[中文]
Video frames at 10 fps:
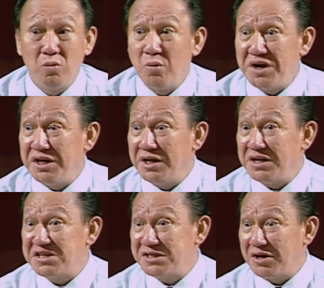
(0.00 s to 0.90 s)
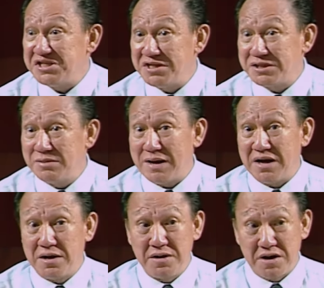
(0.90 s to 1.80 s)
我问你，你知道一件事吗？
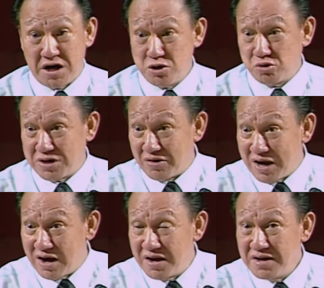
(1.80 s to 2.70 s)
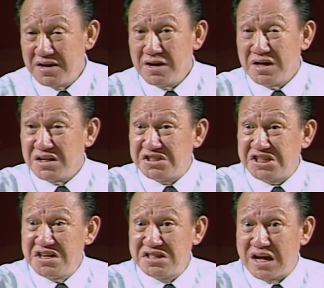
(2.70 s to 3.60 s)
很重要的哈。
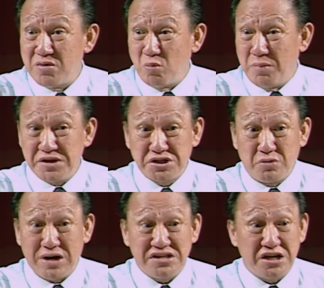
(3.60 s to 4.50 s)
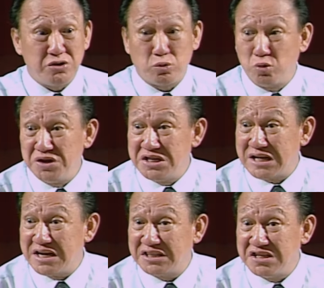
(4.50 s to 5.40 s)
今天我们受难节就读以
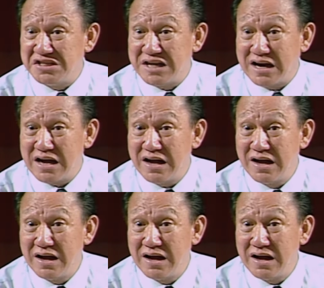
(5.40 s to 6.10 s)
赛亚第几章啊？